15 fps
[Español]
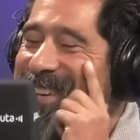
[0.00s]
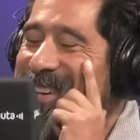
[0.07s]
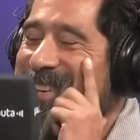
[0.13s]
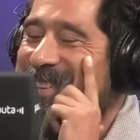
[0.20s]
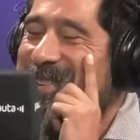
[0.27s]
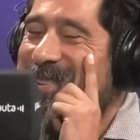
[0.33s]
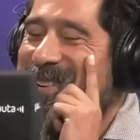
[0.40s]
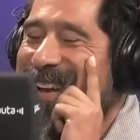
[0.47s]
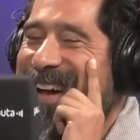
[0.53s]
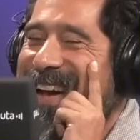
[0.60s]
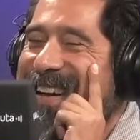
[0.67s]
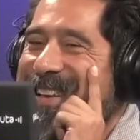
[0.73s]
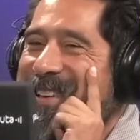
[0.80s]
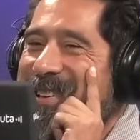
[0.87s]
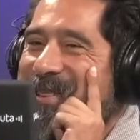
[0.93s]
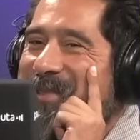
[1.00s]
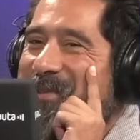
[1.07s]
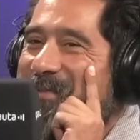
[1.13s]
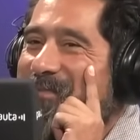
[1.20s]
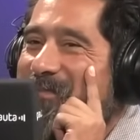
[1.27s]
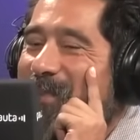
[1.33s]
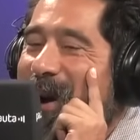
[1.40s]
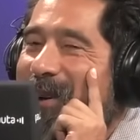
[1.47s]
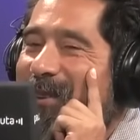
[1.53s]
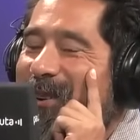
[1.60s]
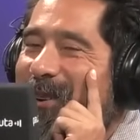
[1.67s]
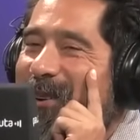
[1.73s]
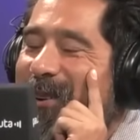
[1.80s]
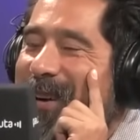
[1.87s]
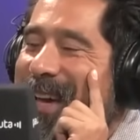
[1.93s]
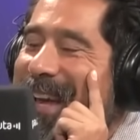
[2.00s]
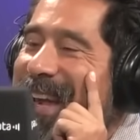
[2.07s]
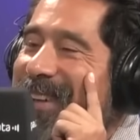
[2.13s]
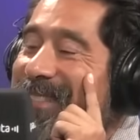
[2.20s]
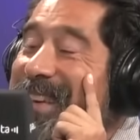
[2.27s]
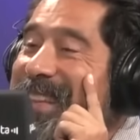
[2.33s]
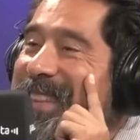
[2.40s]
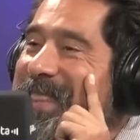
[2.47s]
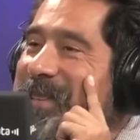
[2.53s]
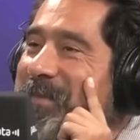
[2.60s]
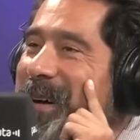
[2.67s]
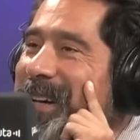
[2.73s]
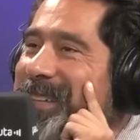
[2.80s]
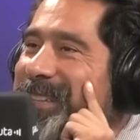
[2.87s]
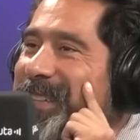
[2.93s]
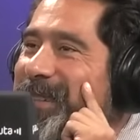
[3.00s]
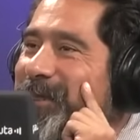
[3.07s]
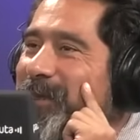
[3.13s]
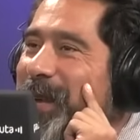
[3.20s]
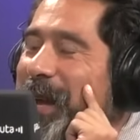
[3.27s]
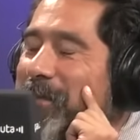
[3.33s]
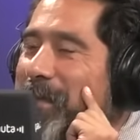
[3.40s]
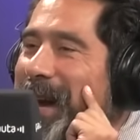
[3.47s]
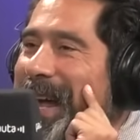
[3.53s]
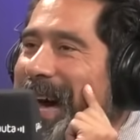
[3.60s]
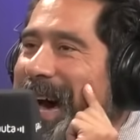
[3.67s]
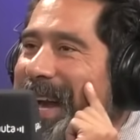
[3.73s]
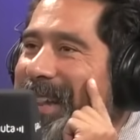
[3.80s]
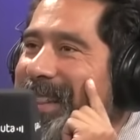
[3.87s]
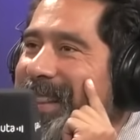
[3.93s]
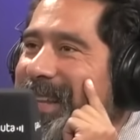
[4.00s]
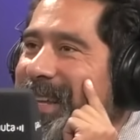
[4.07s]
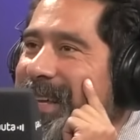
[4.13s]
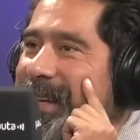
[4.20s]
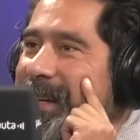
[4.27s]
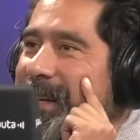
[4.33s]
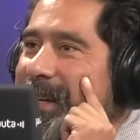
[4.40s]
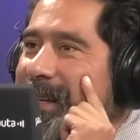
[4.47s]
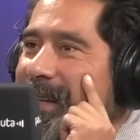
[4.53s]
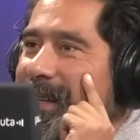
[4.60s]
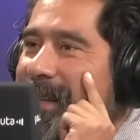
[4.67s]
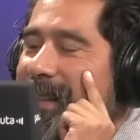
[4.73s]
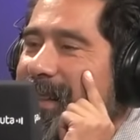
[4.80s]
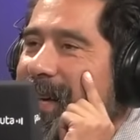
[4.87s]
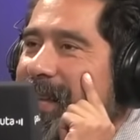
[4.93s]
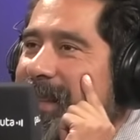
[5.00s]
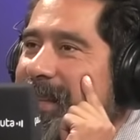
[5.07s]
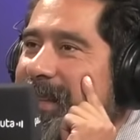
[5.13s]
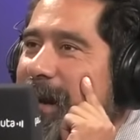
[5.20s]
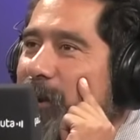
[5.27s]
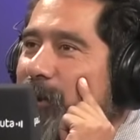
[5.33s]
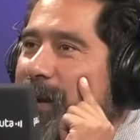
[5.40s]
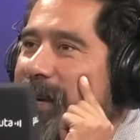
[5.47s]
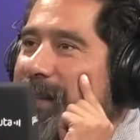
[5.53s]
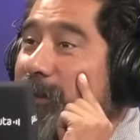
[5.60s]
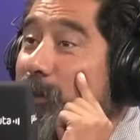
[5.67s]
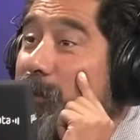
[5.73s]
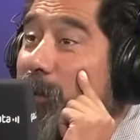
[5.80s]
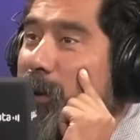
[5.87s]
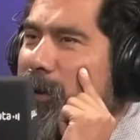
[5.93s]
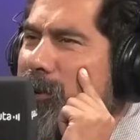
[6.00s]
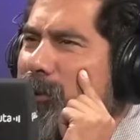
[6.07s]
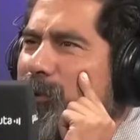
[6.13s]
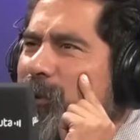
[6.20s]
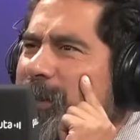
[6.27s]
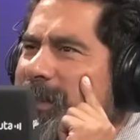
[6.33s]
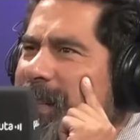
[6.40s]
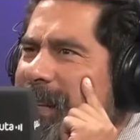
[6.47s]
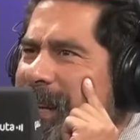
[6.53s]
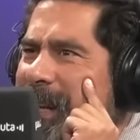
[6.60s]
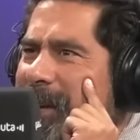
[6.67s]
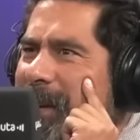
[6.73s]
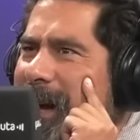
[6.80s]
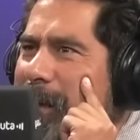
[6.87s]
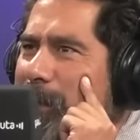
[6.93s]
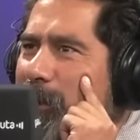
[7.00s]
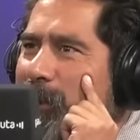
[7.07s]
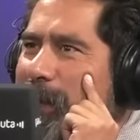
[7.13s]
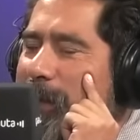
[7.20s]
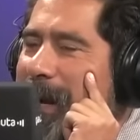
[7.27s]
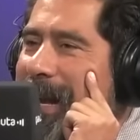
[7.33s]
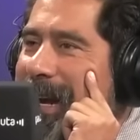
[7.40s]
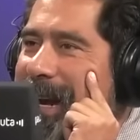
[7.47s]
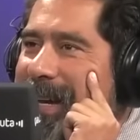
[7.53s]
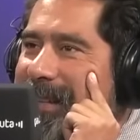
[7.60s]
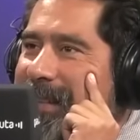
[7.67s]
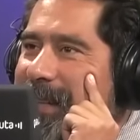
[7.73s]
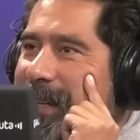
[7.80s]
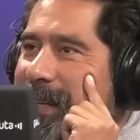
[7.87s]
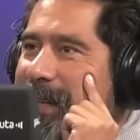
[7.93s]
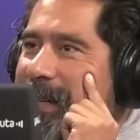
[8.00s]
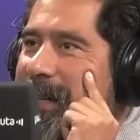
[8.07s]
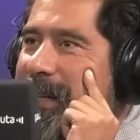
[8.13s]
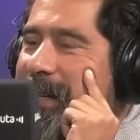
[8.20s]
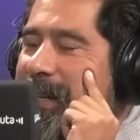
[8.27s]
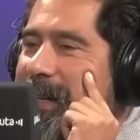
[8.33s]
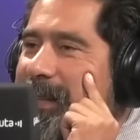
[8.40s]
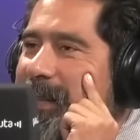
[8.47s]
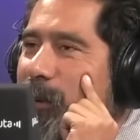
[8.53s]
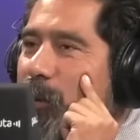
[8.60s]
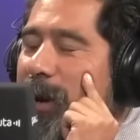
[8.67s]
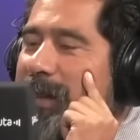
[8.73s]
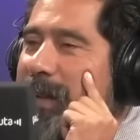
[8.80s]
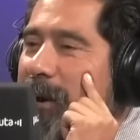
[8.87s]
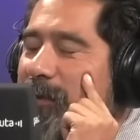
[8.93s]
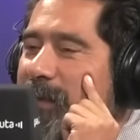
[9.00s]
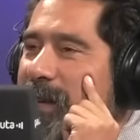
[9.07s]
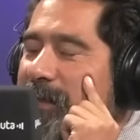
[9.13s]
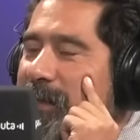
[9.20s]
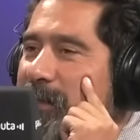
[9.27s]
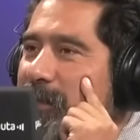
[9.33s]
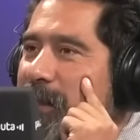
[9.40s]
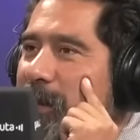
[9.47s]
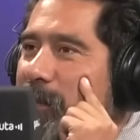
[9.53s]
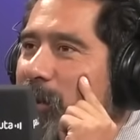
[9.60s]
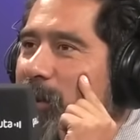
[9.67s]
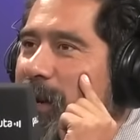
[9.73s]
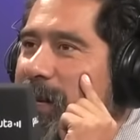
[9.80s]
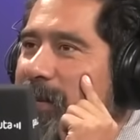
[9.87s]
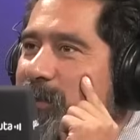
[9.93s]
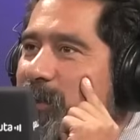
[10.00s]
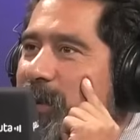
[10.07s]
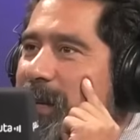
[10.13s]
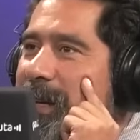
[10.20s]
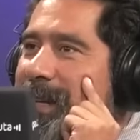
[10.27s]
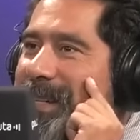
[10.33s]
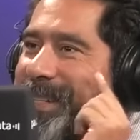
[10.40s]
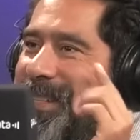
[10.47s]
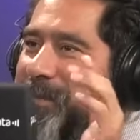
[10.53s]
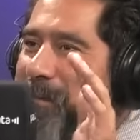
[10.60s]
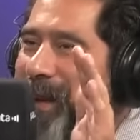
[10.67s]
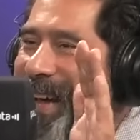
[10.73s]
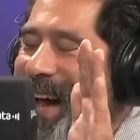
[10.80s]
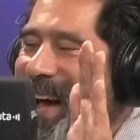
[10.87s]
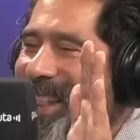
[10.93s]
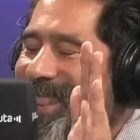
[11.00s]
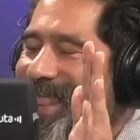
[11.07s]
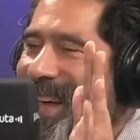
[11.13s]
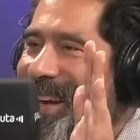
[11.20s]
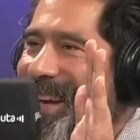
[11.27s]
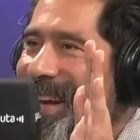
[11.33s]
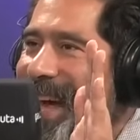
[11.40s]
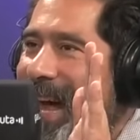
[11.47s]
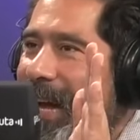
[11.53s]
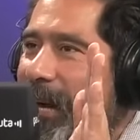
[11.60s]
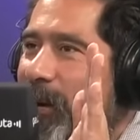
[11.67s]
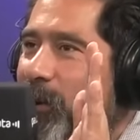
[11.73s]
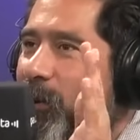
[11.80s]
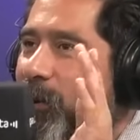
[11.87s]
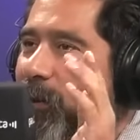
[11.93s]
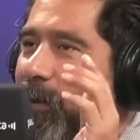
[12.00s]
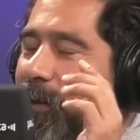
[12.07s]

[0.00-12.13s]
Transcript: Y, una, y un pueblo que es la víctima, ¿cierto? De las malas artes, de, estas, de, estas, de estos poderosos que se quieren llevar la pelota para la casa, que, secuestran los beneficios del progreso, que siempre andan en algo.